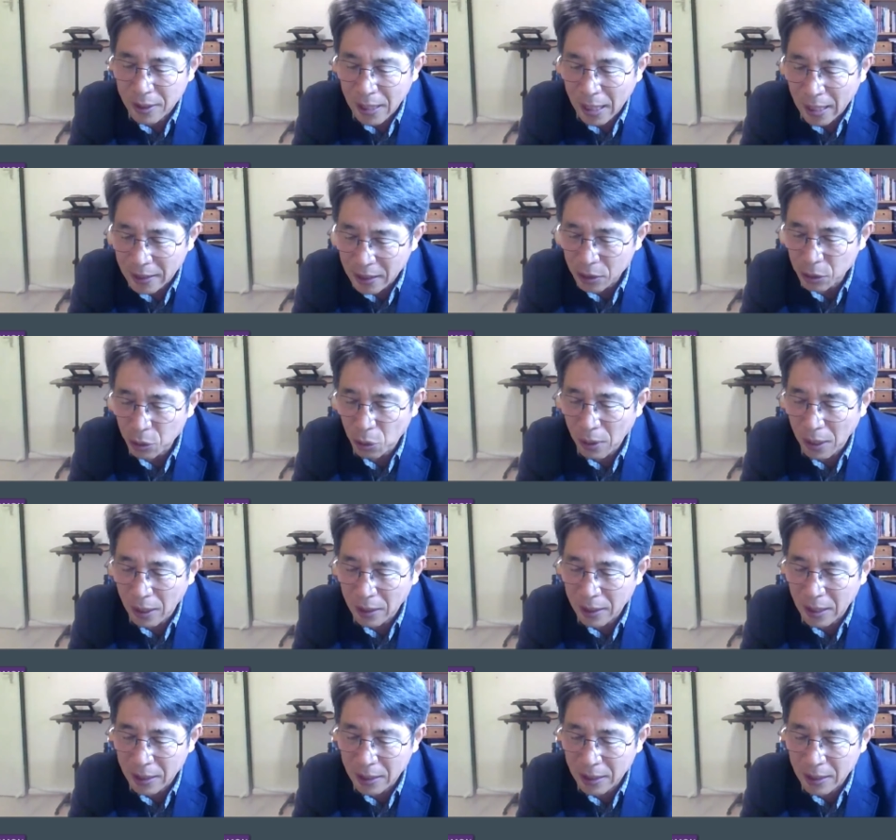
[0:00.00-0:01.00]
우리는 낮에
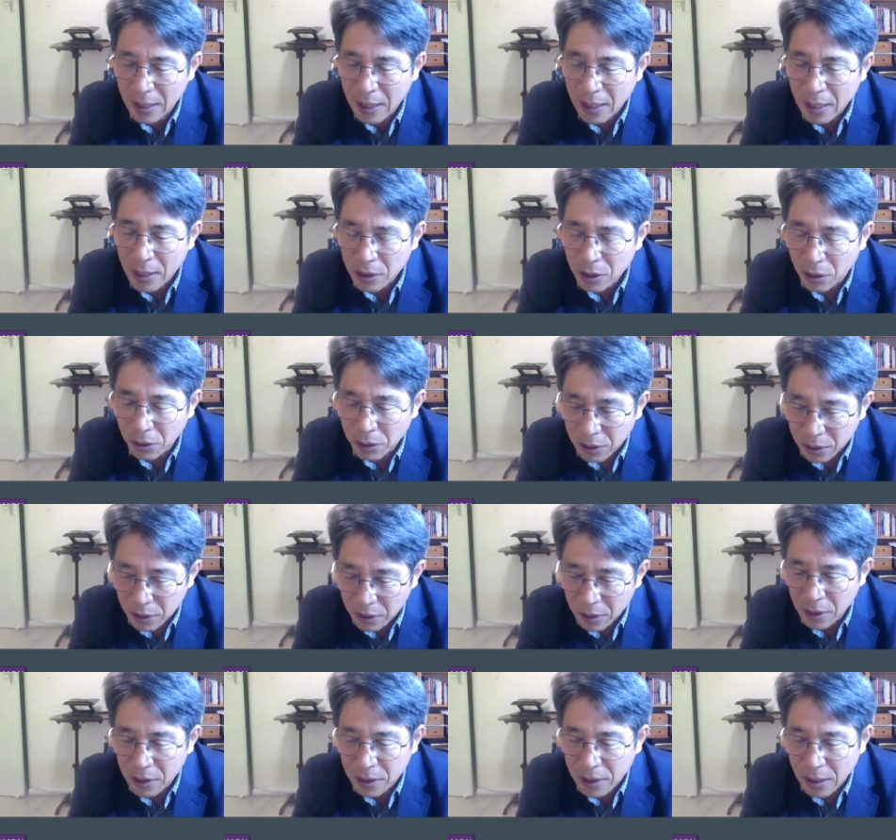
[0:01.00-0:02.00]
속하나니
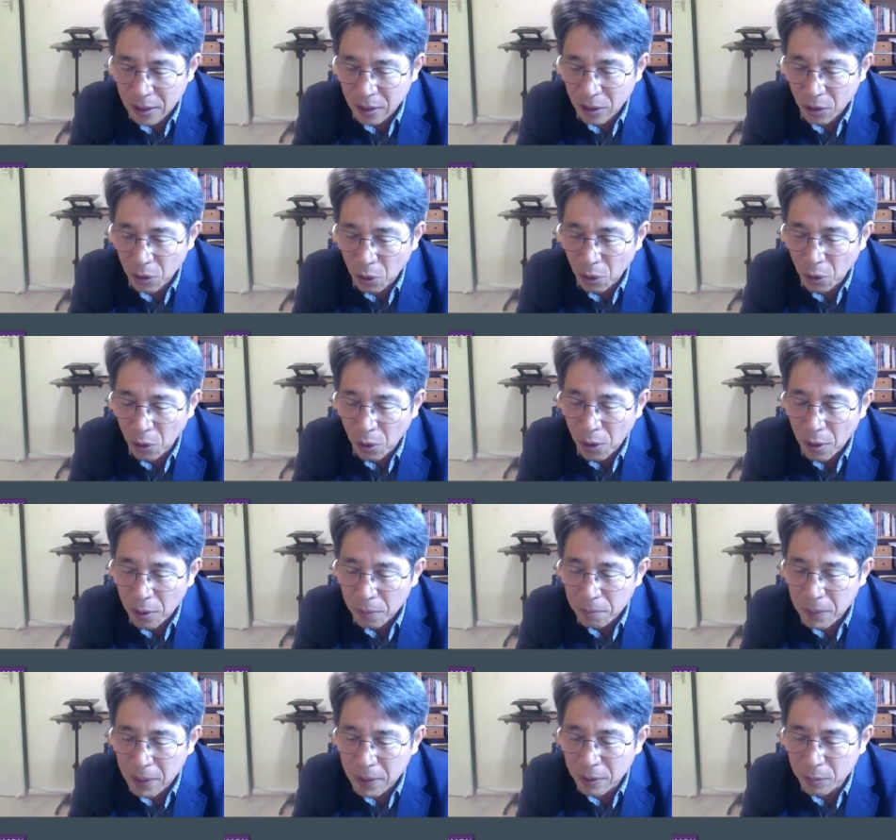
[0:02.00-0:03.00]
정신을
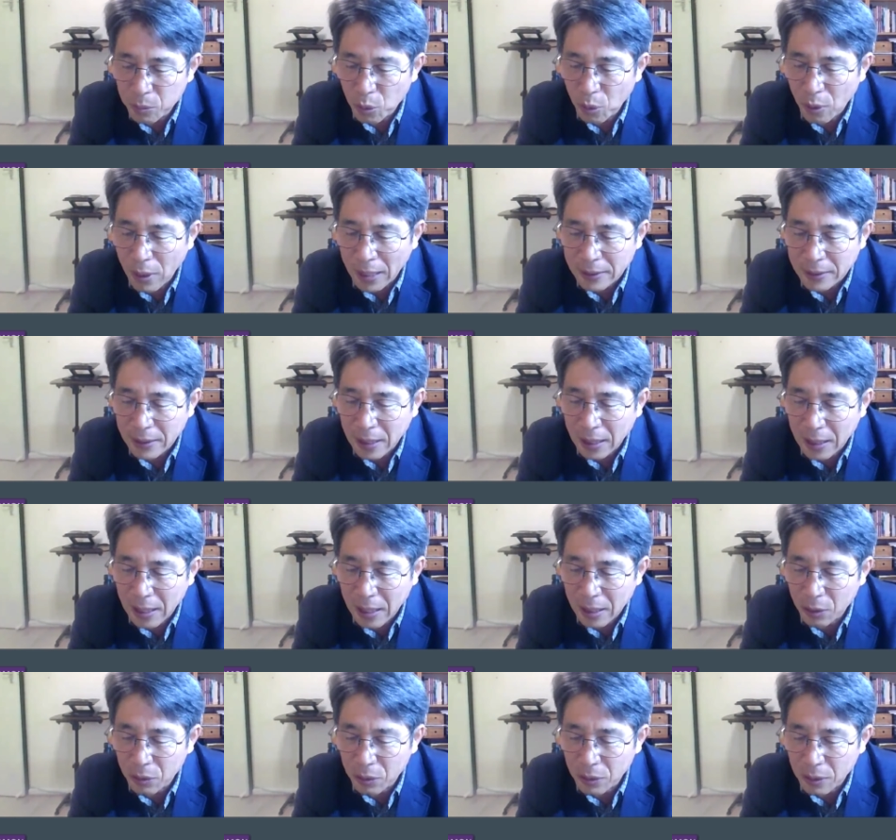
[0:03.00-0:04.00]
차리고 믿음과
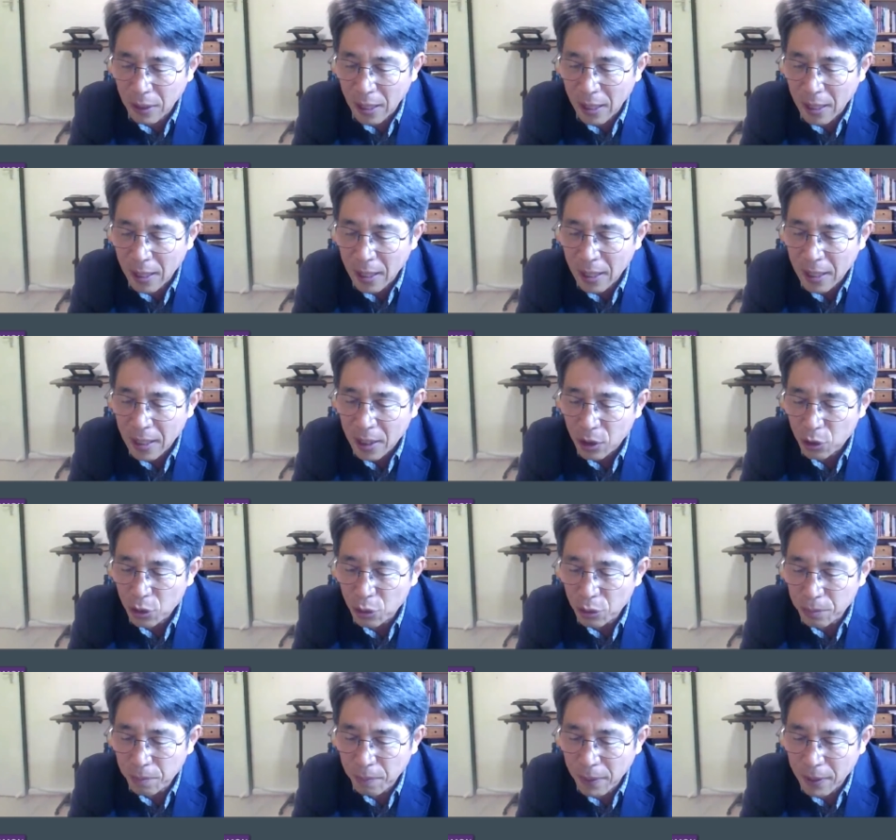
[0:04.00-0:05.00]

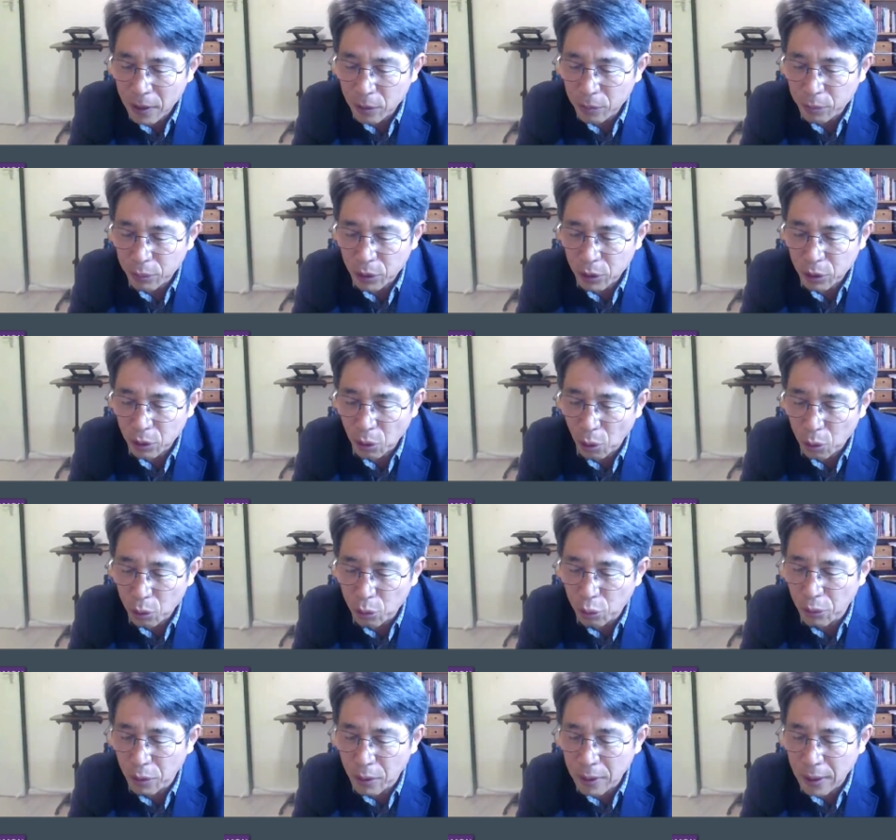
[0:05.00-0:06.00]
사랑에 흉배를
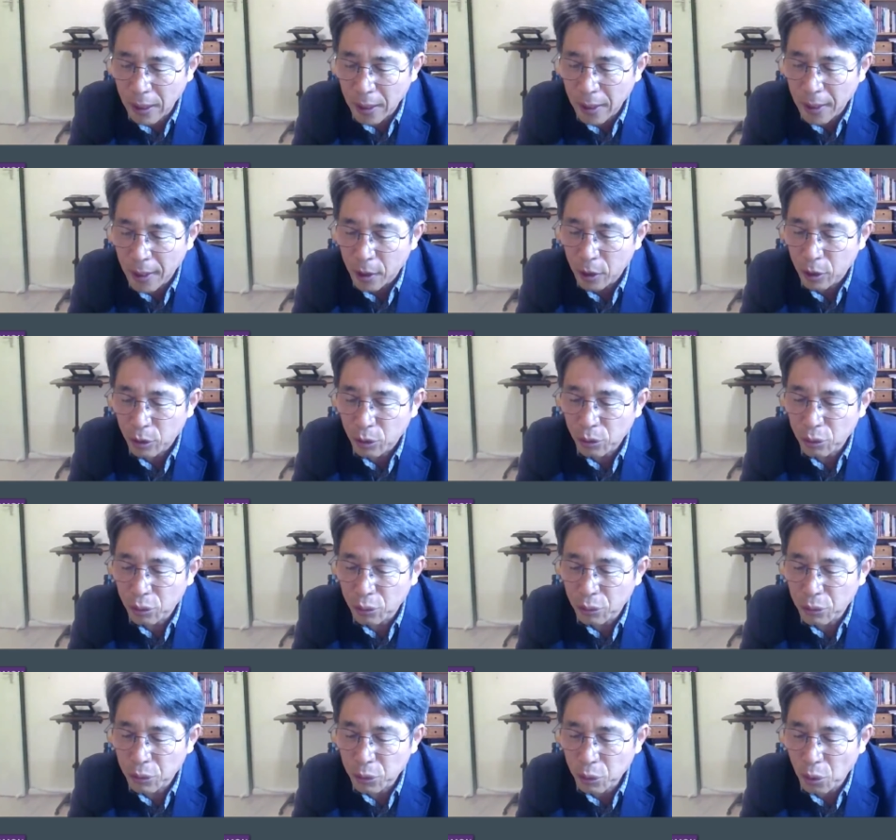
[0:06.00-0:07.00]
붙이고 구원의
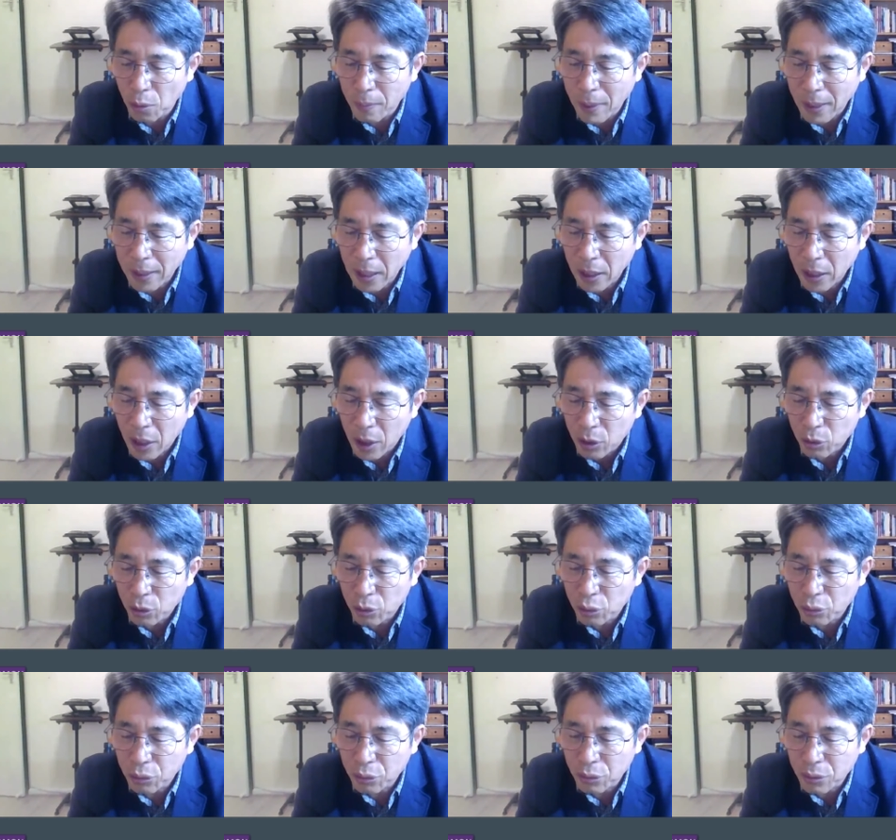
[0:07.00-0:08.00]
소망의
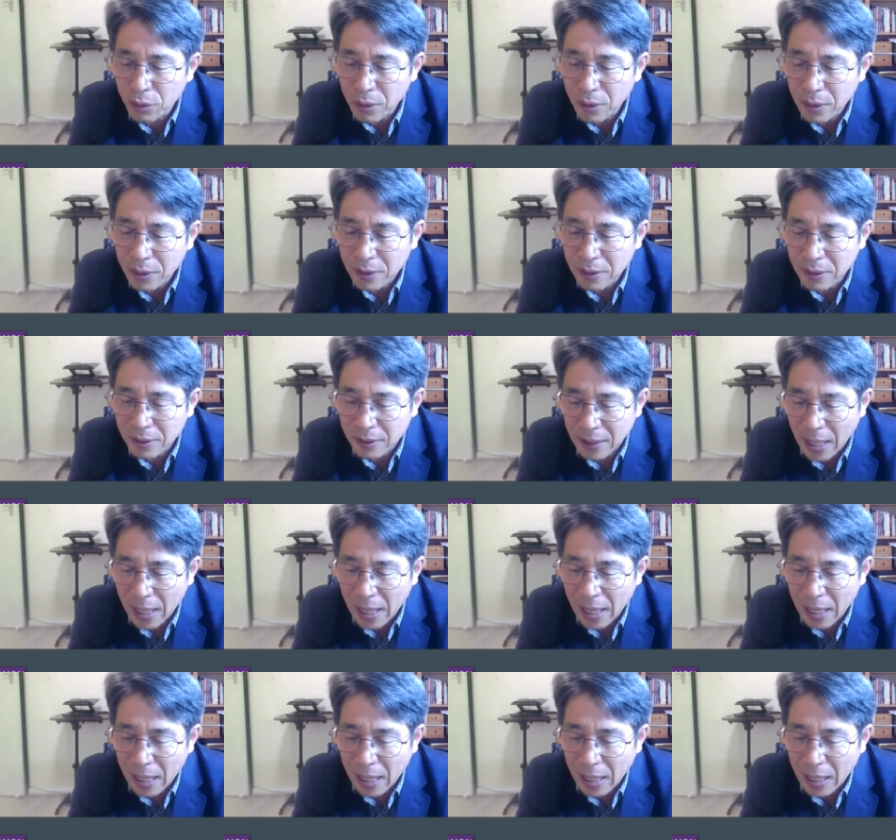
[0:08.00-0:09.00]
투구를
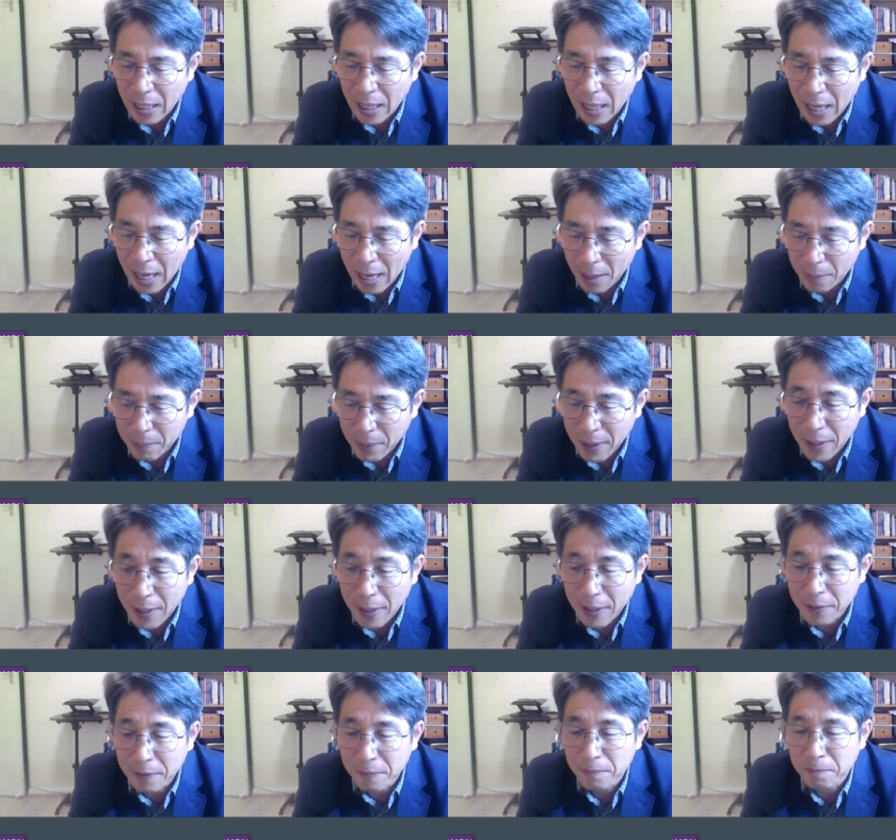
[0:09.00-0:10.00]
쓰자.
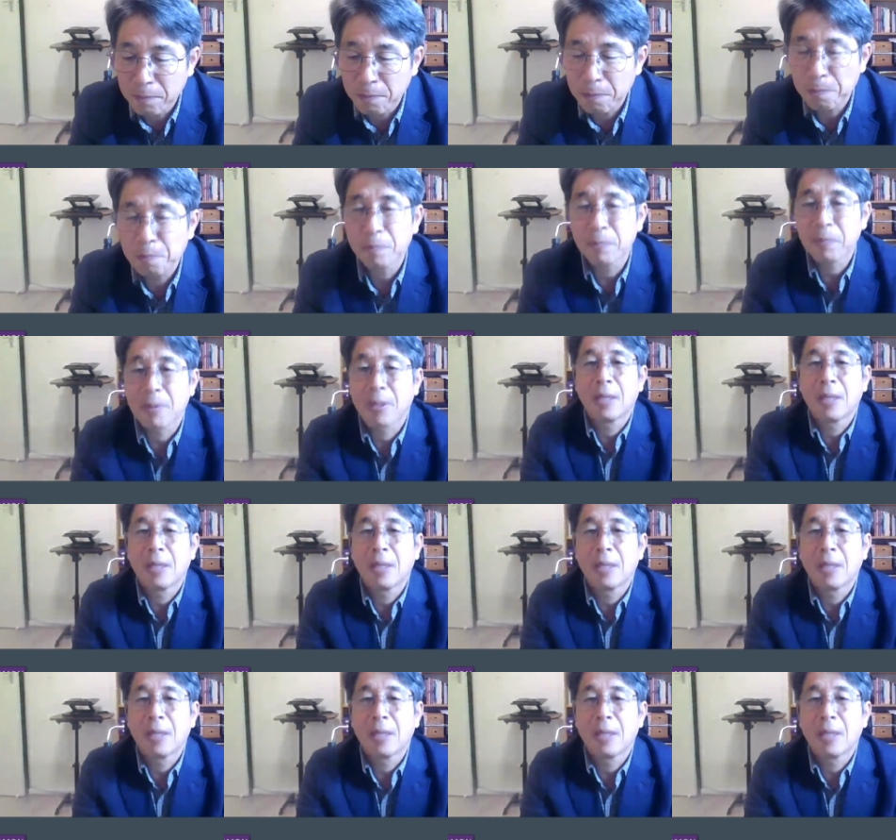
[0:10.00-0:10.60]
아멘.